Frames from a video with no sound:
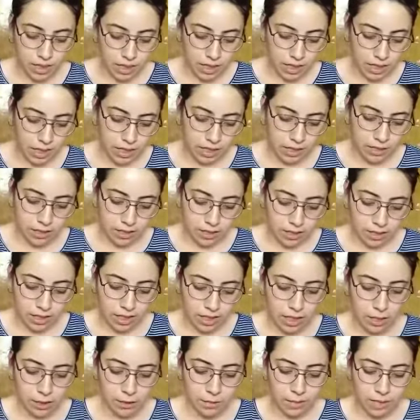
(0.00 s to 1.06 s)

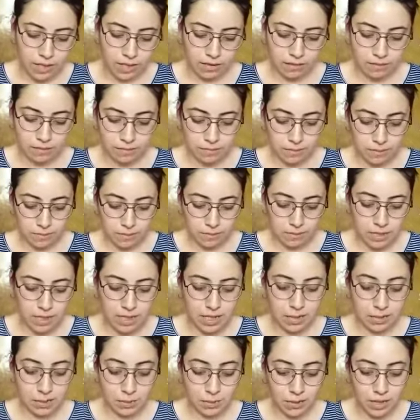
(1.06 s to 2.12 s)
ello
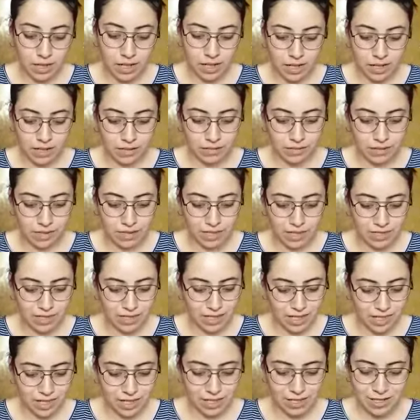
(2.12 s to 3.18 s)
me, llevó a,
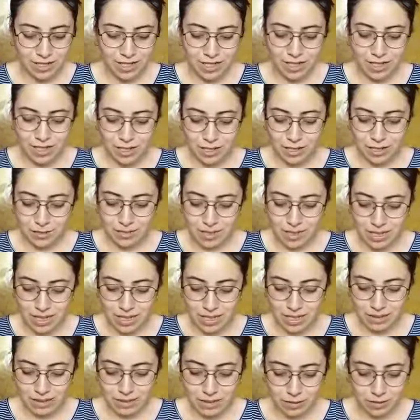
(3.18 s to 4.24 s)
reflexionar sobre
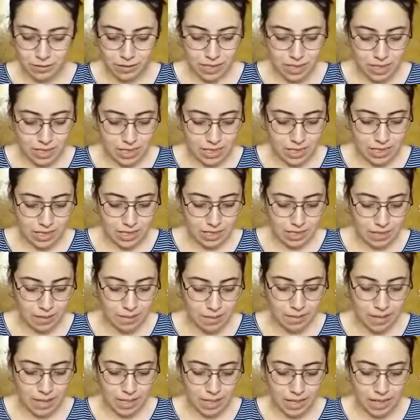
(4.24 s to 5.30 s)
las aventuras de la
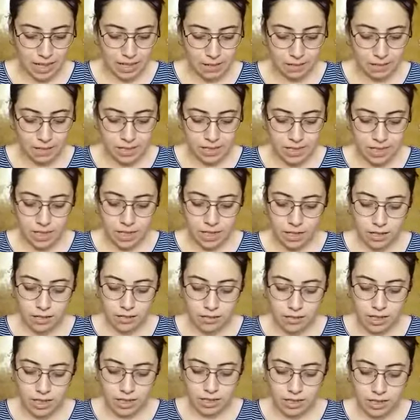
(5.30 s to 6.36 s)
selva y a la vez
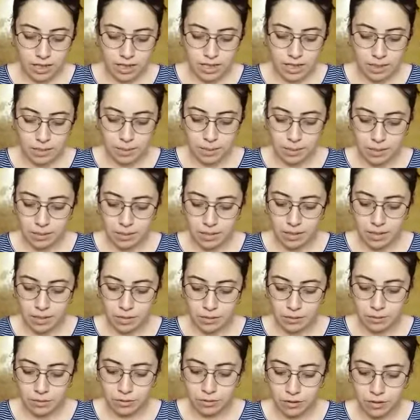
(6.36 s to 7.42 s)
logré trazar mi primer
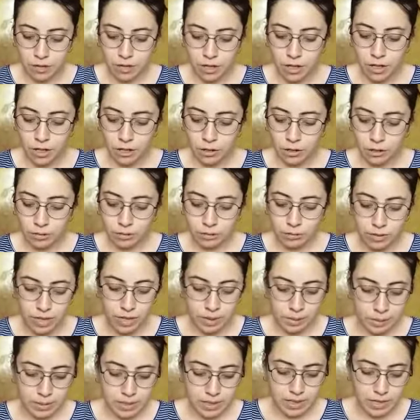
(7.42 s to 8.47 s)
dibujo con un
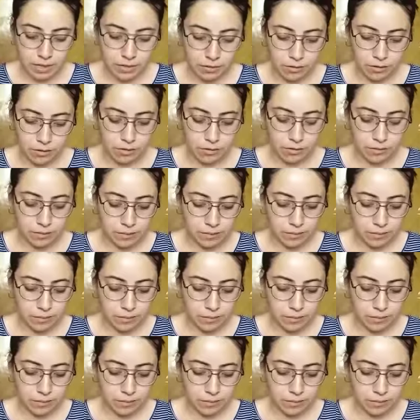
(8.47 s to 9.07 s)
lápiz de color.